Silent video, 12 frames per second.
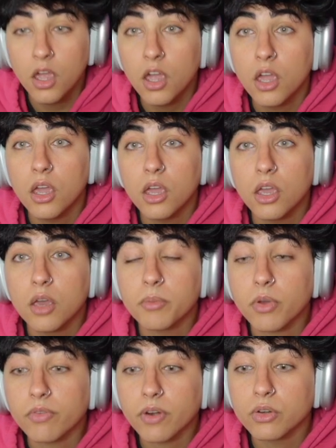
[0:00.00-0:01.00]

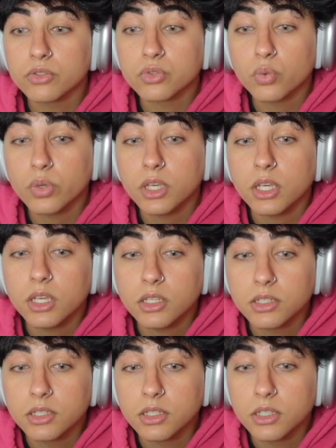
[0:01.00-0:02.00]
mi avrà lo
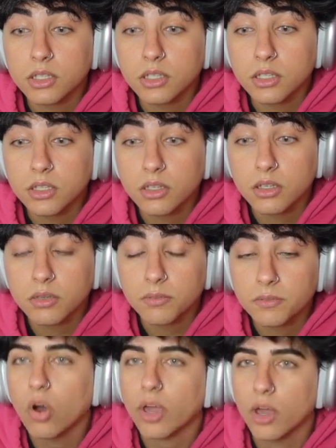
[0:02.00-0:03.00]

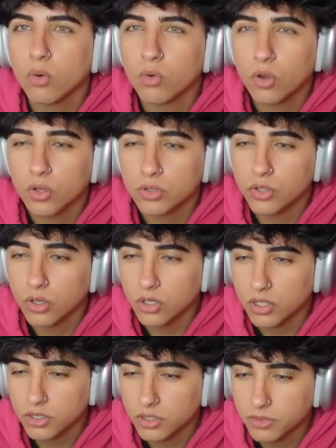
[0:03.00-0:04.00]
squid. Ok, un
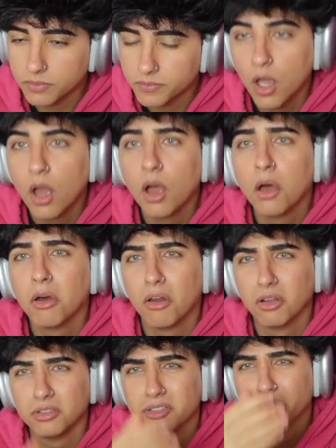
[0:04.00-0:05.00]
Goldorn.
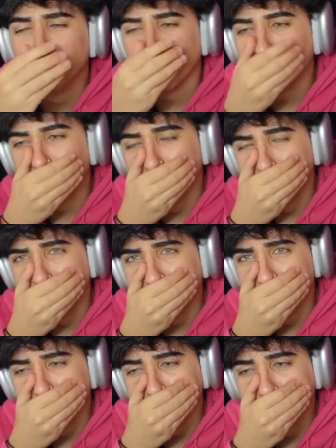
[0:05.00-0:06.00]
lo zombie
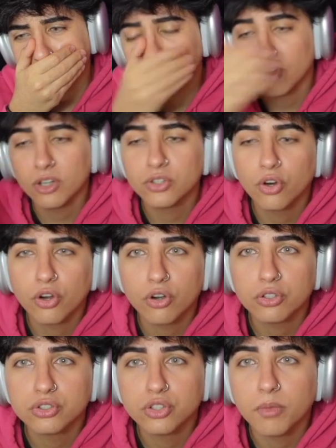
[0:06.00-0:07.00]
bufalo. Io adoro
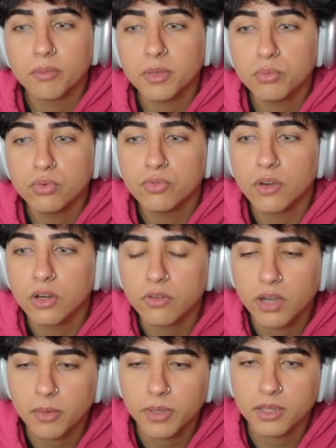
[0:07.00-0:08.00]
lo zombie bufalo,
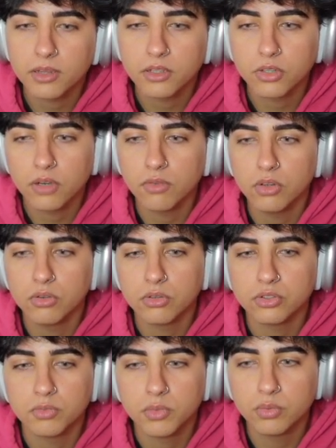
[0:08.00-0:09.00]
veramente. Cioè, voglio
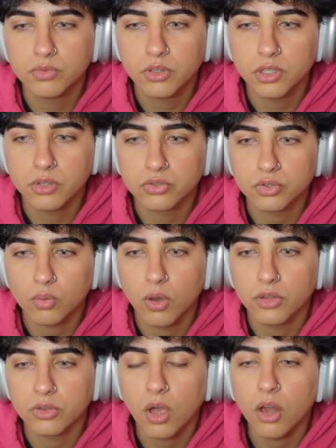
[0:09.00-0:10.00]
uno zombie bufalo da non so
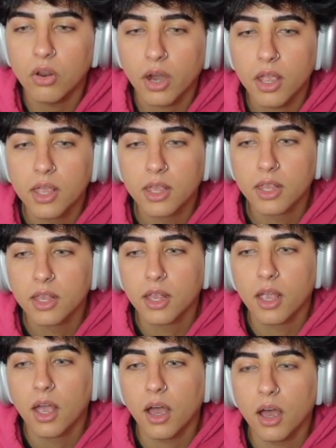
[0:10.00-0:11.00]
quanto. Allora,
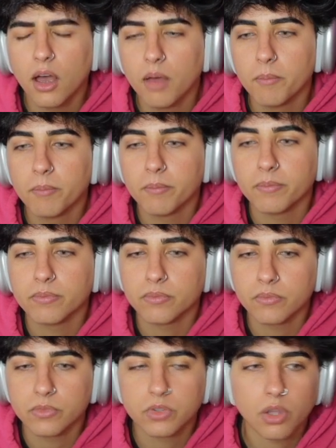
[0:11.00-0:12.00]
um,
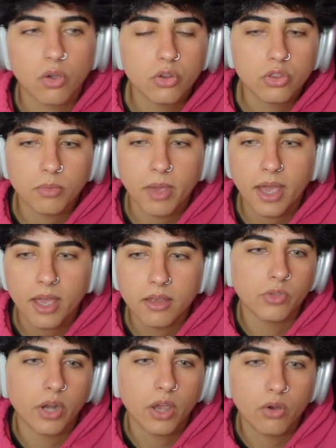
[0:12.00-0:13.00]
Secondo me
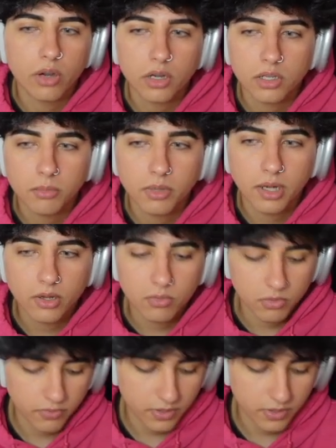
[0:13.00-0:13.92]
non è orribile come